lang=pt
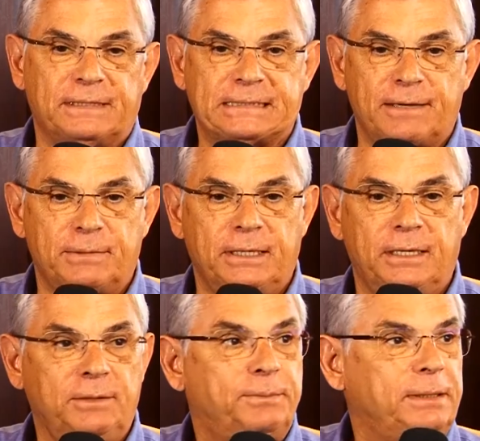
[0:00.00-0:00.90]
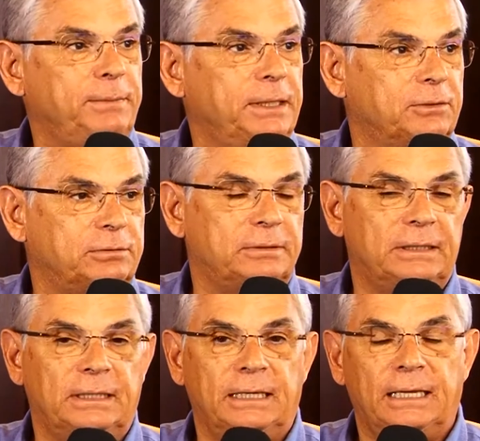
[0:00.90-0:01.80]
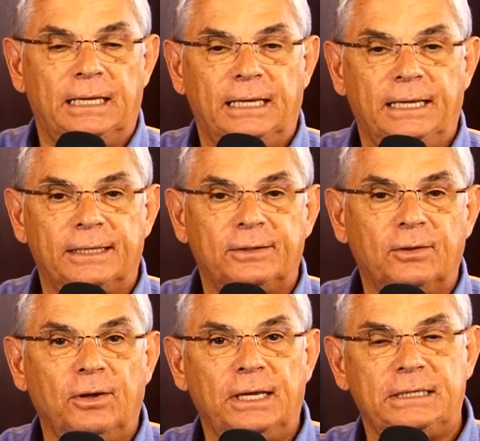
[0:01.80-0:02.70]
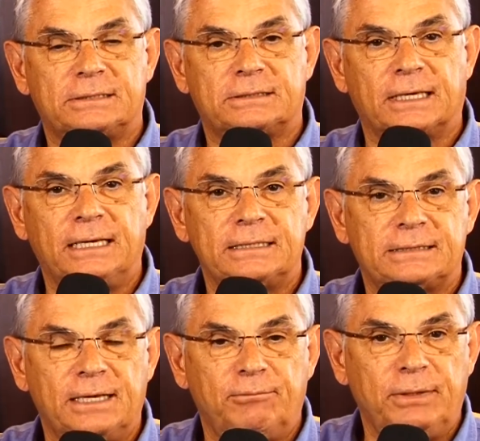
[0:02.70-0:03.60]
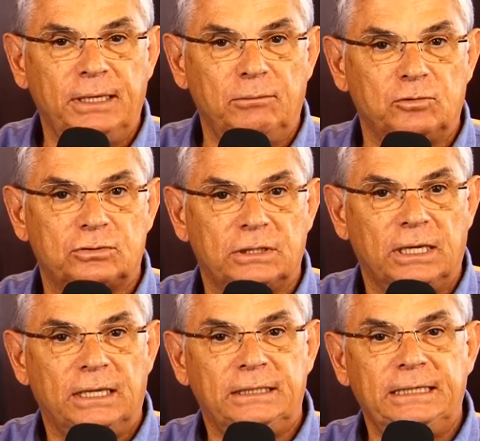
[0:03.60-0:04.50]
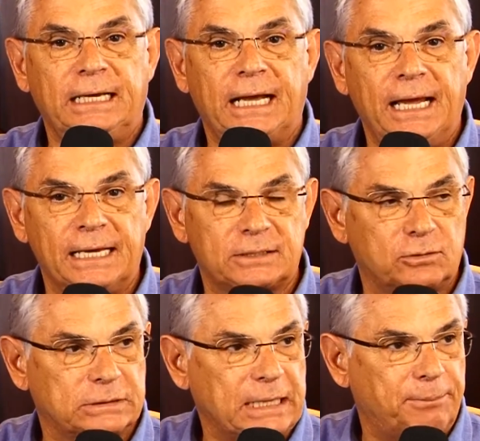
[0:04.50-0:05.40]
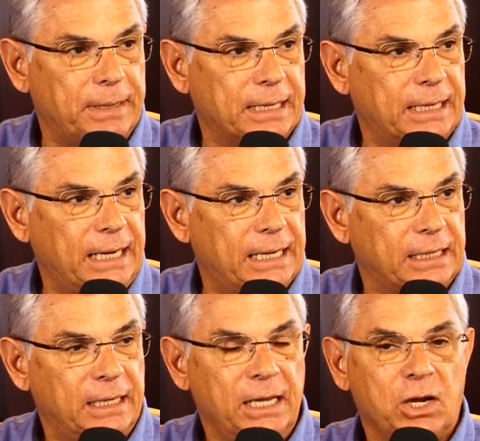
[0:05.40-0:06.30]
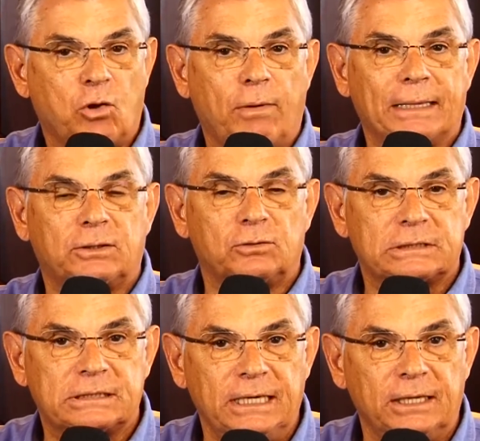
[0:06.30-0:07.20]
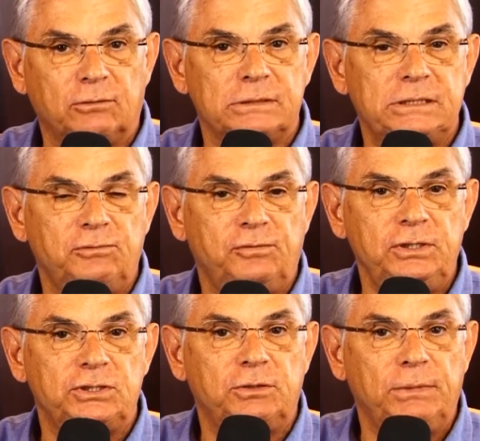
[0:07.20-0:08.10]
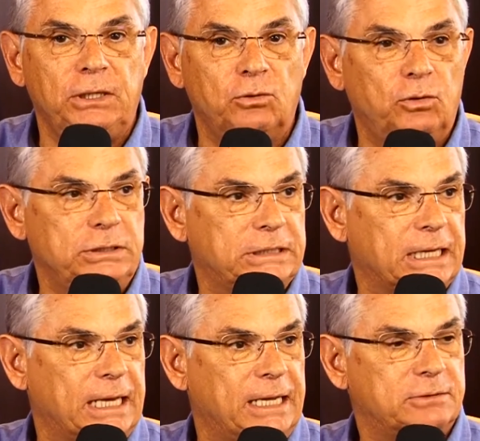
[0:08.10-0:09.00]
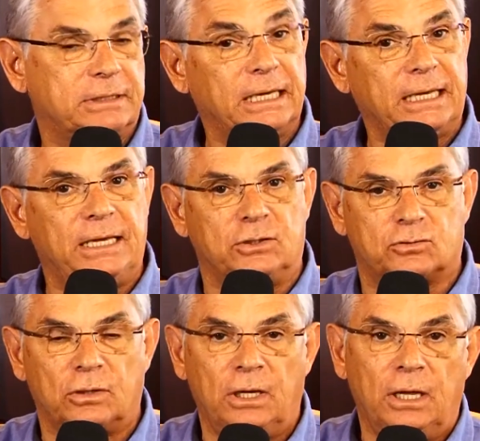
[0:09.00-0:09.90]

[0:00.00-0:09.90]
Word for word: vai saber em primeiro. É, nós recebemos de restos a pagar 420 milhões de reais. O que é, que é isso?